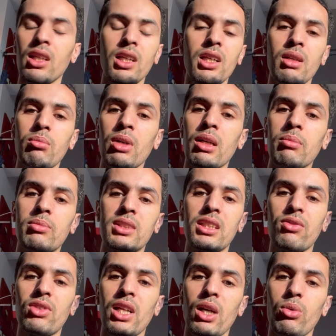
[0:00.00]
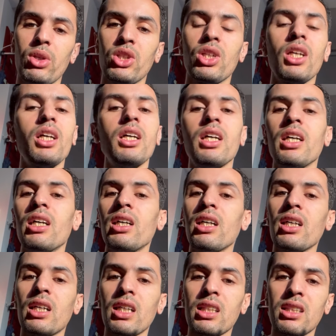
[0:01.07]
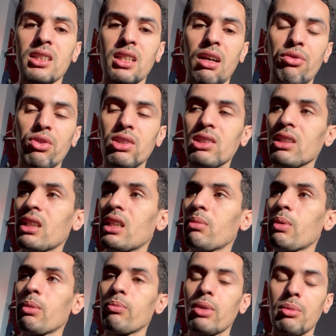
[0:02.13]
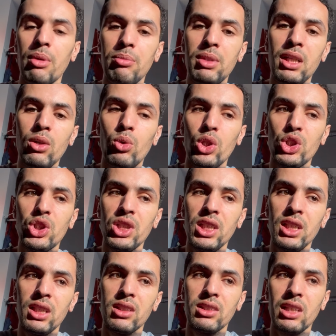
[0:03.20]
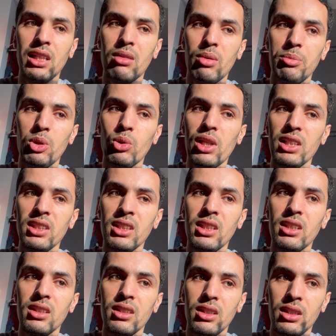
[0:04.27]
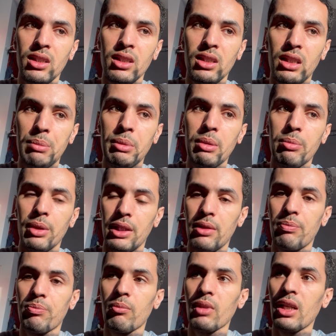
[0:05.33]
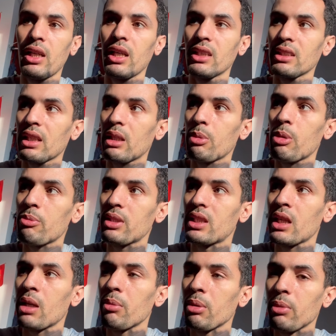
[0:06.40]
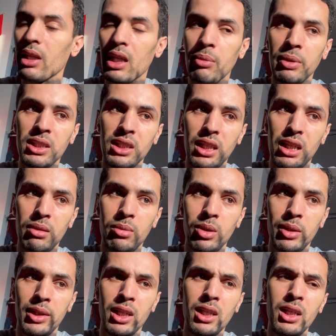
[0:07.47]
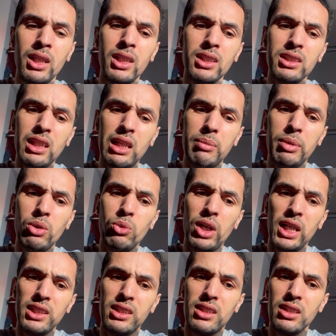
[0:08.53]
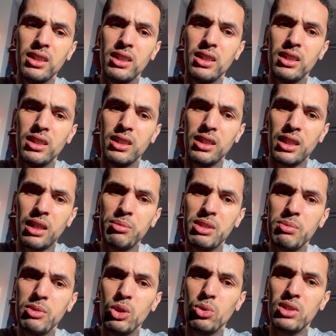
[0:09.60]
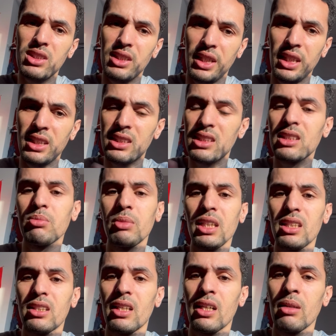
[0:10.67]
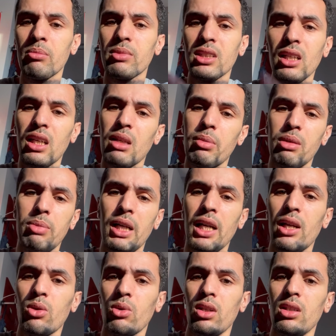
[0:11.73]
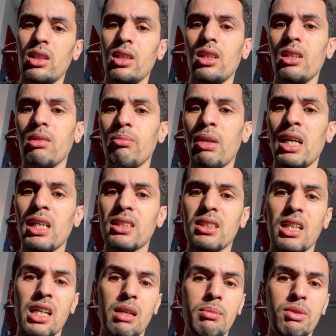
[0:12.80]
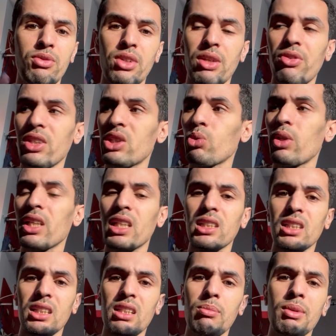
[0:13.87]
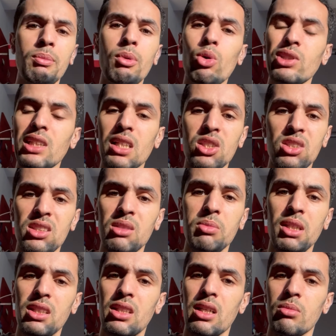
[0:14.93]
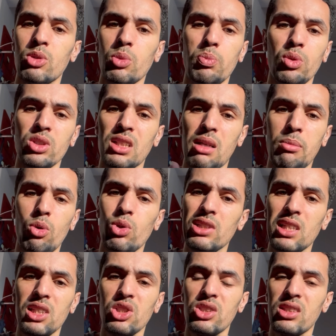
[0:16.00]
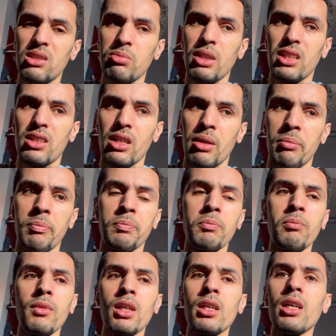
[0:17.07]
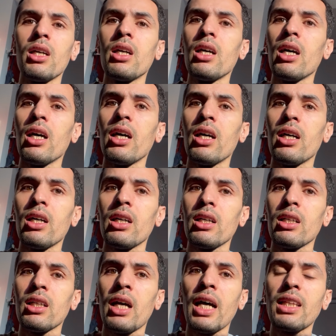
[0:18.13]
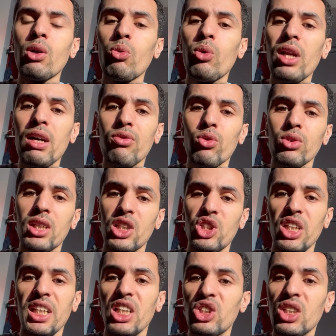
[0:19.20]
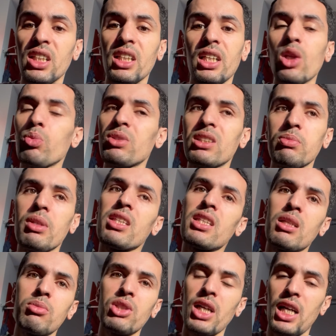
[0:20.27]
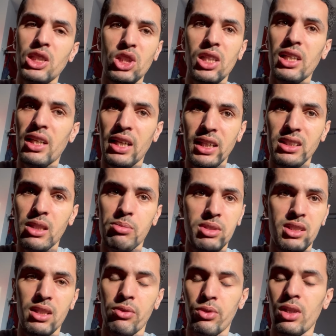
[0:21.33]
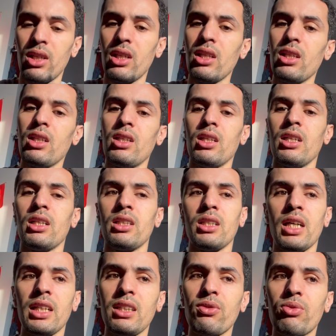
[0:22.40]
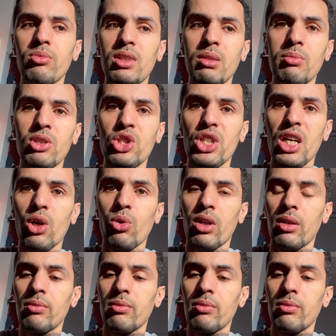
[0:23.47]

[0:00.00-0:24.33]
المهم بزاف ديال الحوايج آه كتصافط تقريبا ب 420 حتى 430 آه ريميمبي آه تقريبا بالدرهم المغربي تقريبا تقريبا واحد آه 590 600 درهم تقريبا بحال هكا ما صراحه ما فيريفيتش ولكن تقدر ما وصلش 600 درهم جو بونس راه ما وصلش 600 درهم آه هذا هو لافونتاج يعني 20 كيلو ب 600 درهم شي حاجه اللي رخيصه بزاف آه، هذه آه فهمتي من جهه اخرى